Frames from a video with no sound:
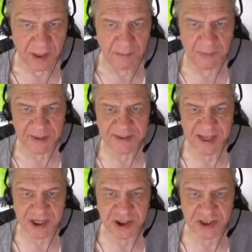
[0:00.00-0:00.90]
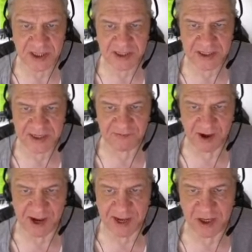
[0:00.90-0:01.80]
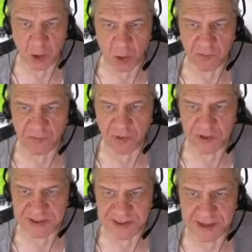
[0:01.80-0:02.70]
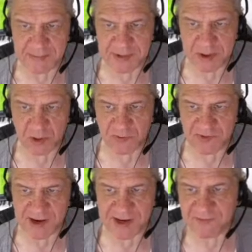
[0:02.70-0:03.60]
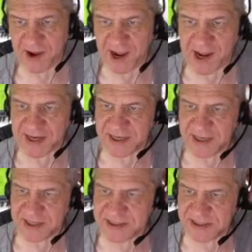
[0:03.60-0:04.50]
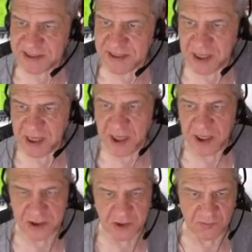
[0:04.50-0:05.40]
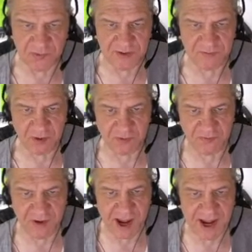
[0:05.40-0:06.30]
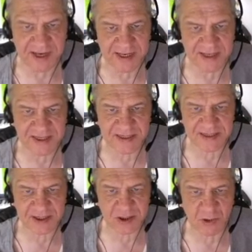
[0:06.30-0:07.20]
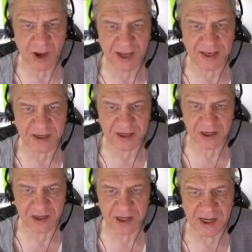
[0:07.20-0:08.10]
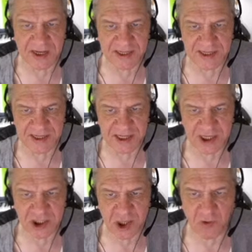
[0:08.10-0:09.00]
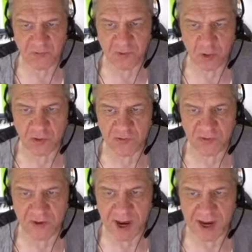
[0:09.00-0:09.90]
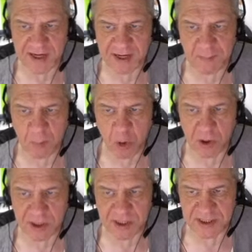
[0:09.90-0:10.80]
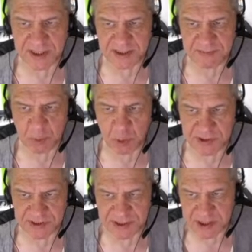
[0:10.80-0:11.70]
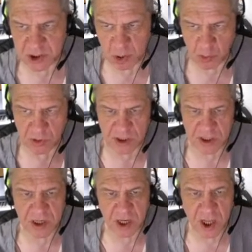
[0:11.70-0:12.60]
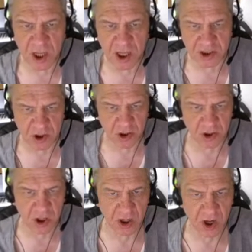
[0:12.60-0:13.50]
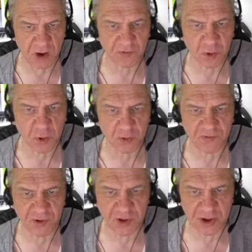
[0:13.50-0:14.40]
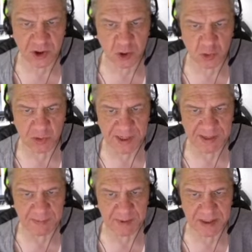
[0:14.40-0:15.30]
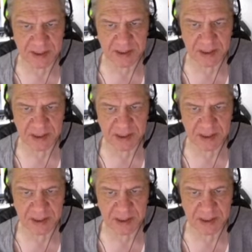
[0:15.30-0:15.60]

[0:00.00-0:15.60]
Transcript: bezeichnet die Veränderung von Selbst- und Weltverhältnissen sowie von Verhältnissen zu anderen, die nicht aufgrund von angeborenen Dispositionen, sondern aufgrund von zunehmend